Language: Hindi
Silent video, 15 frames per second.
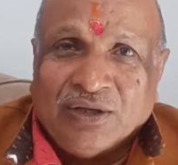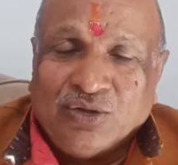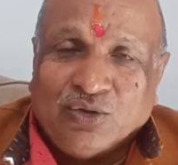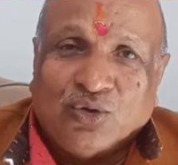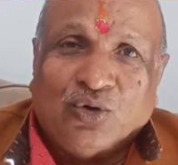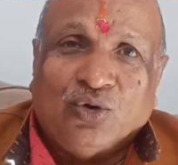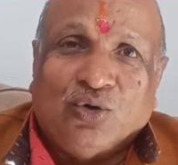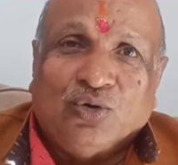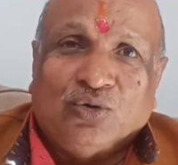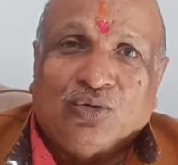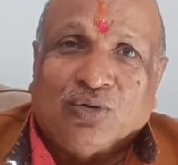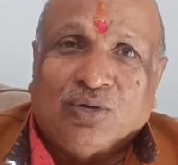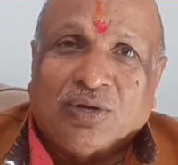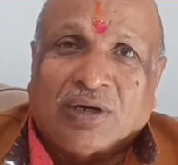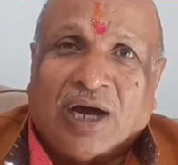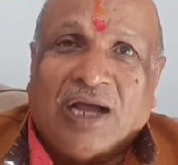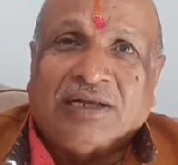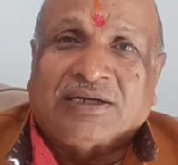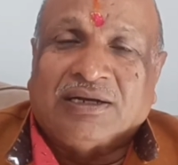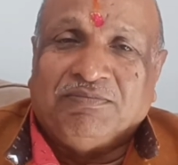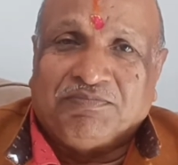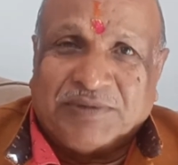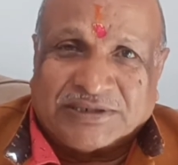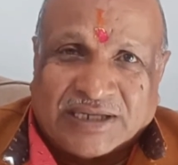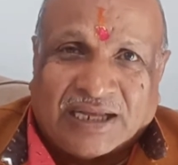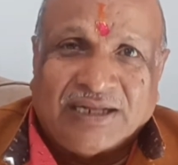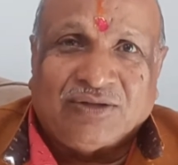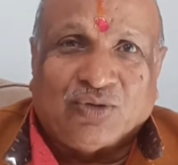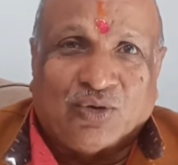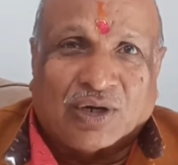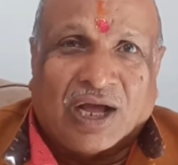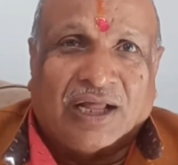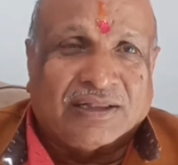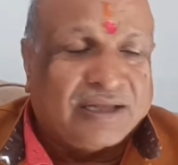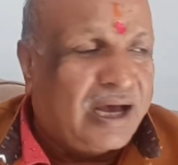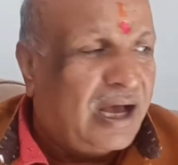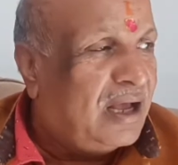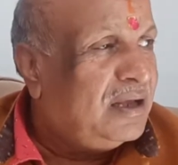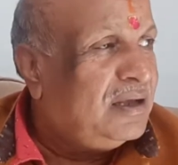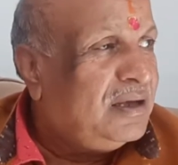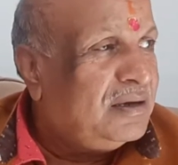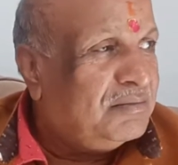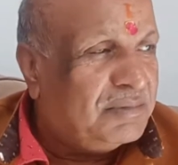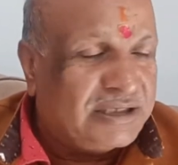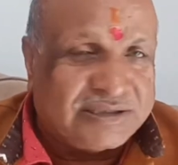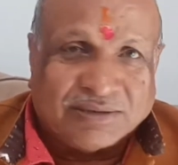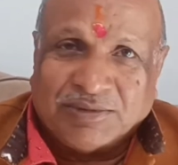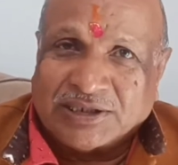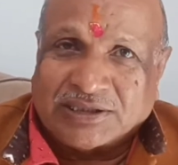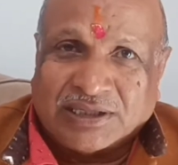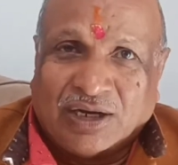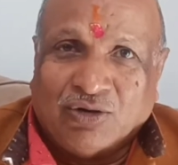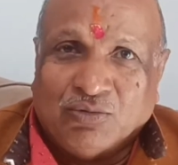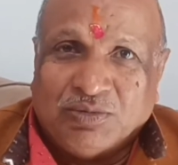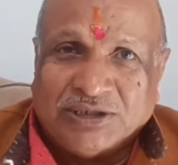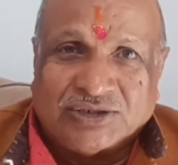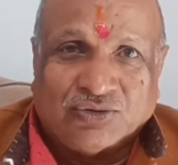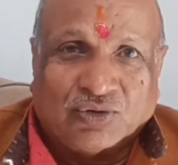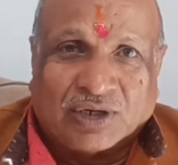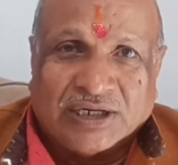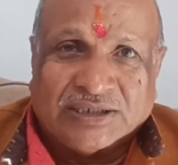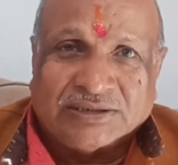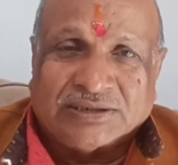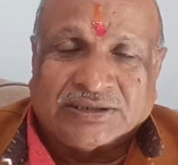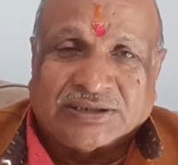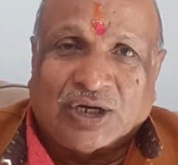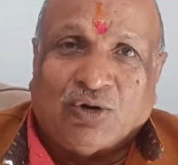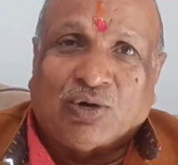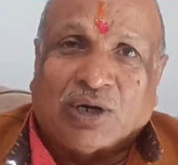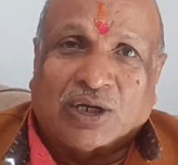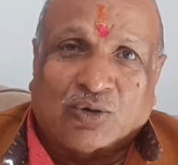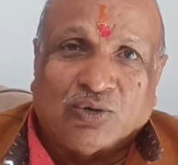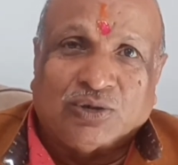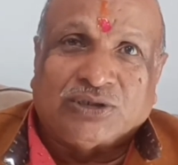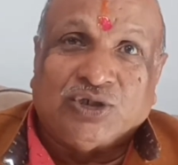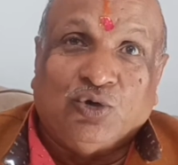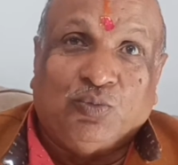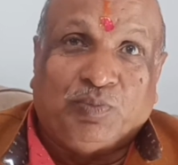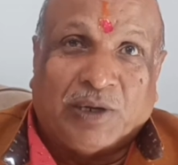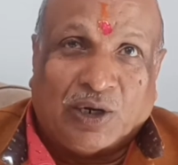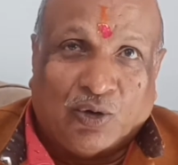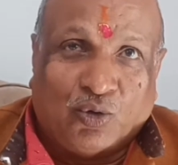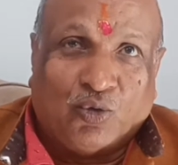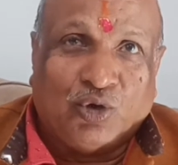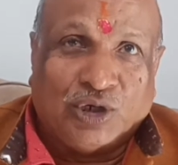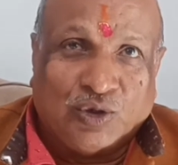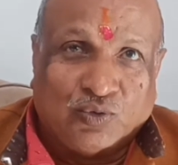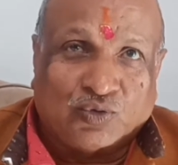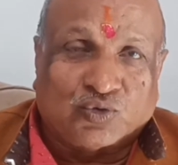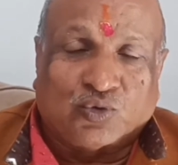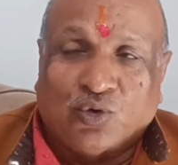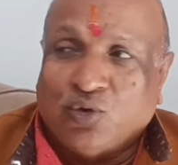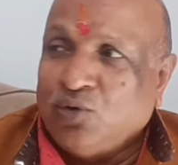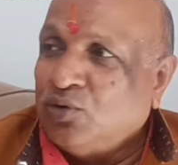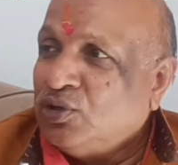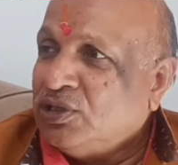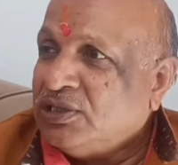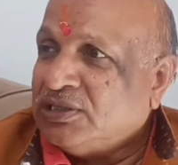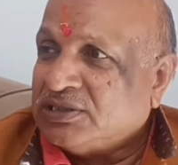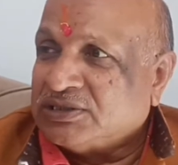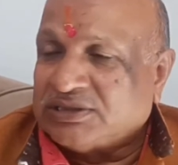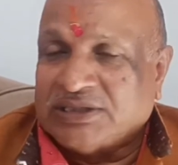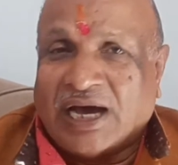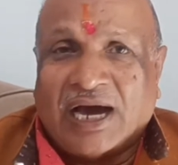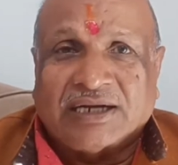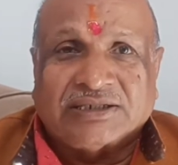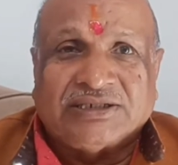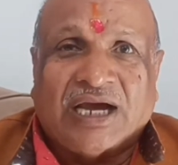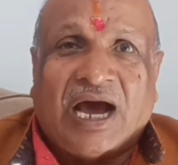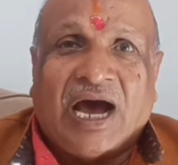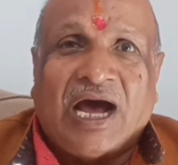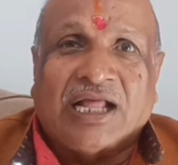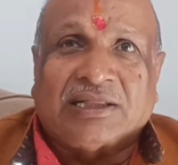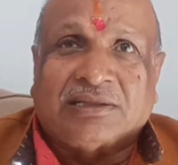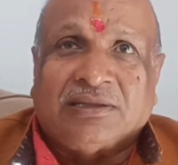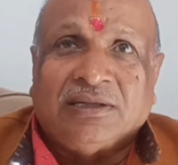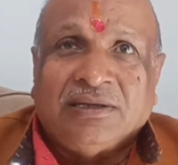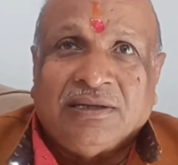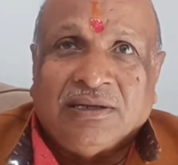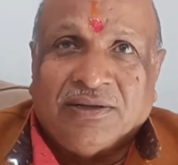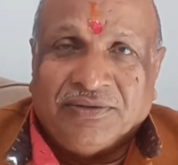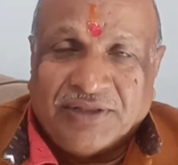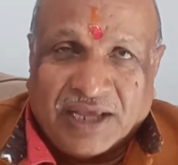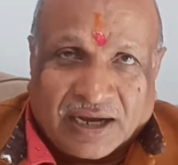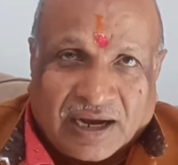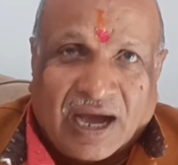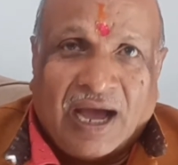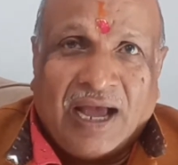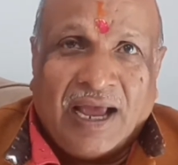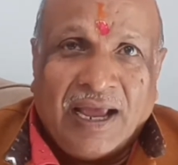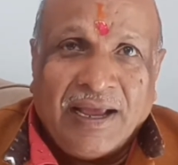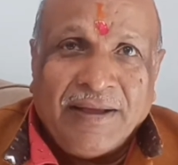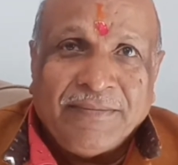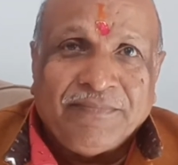जो कार्यक्रम प्रसारित हो रहा था मैं समझता हूँ विश्व के सौ करोड़ से ऊपर लोगों ने उसको साक्षात देखा है